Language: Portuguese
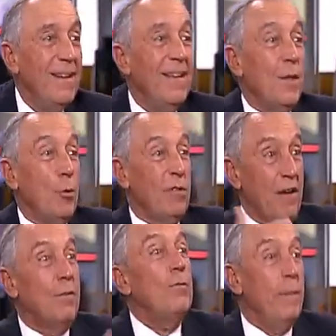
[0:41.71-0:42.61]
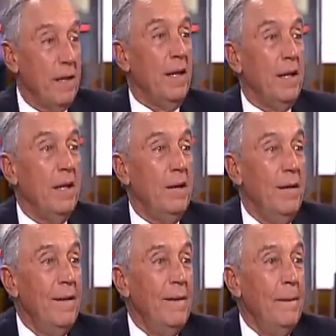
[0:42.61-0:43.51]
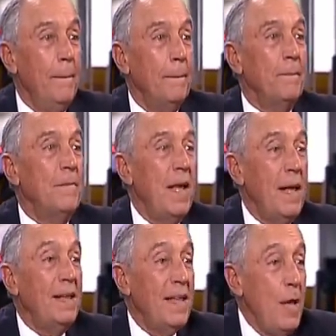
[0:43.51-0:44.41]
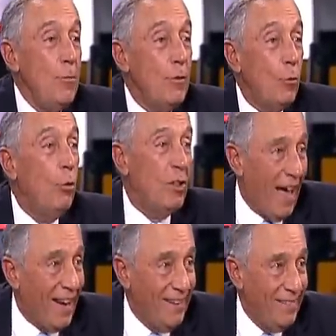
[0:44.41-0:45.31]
e achou que estava subentendida, tenho de cortar.